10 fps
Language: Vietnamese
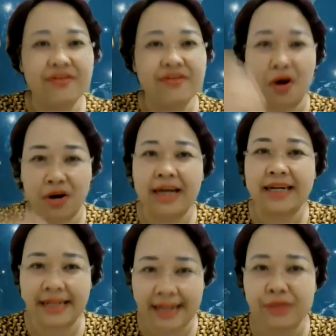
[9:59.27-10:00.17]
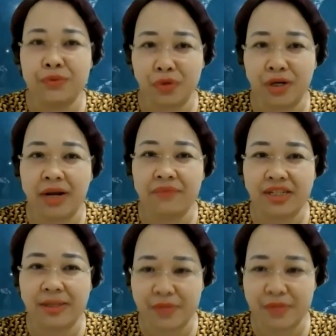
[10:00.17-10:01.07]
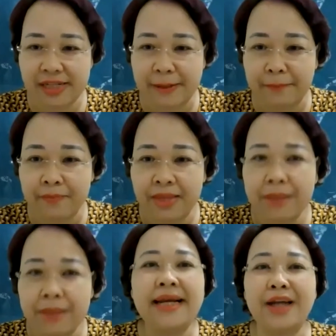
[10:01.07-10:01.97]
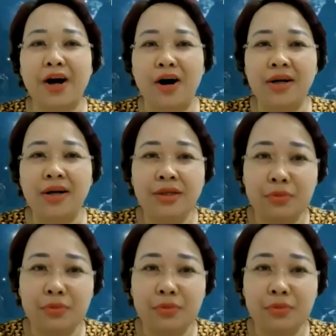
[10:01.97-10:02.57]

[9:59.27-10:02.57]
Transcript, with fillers: và đó là cái cách chúng tôi làm việc chăm chỉ bên cạnh đó